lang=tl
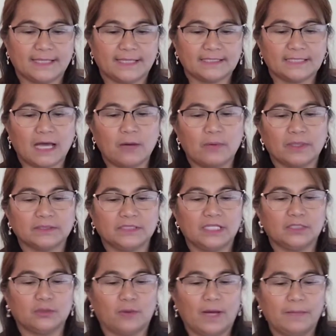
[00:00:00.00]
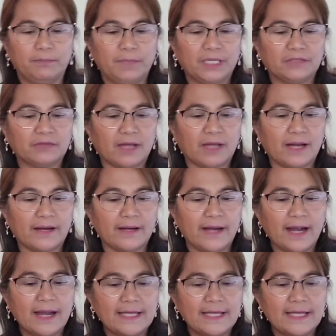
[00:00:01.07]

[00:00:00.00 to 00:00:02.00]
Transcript: Ang tawag dito ay picture